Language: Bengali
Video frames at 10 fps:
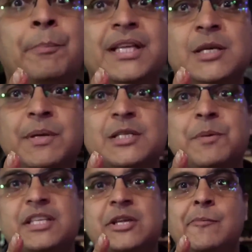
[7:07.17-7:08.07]
পেয়েছি পেয়েছি
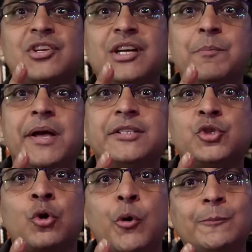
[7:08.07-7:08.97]
পেয়েছি চিংড়ি পেয়েছি
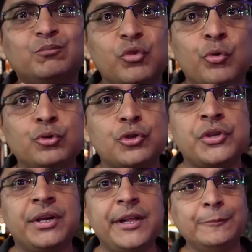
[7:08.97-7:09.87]
ছোটো কুঁচো
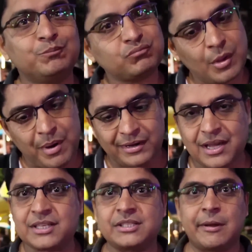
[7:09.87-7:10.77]
চিংড়ি
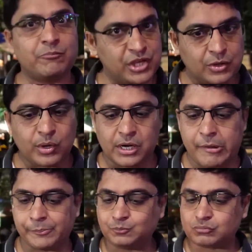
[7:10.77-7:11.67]
বাড়িতে এসেছে
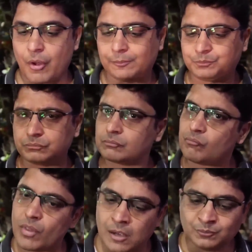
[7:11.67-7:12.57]
জেনুইনলি
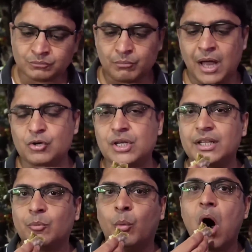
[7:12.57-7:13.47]
ভালো
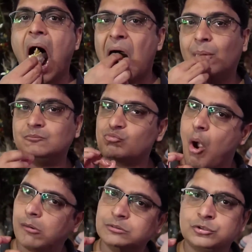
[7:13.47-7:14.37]
স্বাদের মোমো
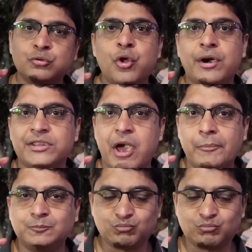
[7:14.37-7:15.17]
সুন্দর খেতে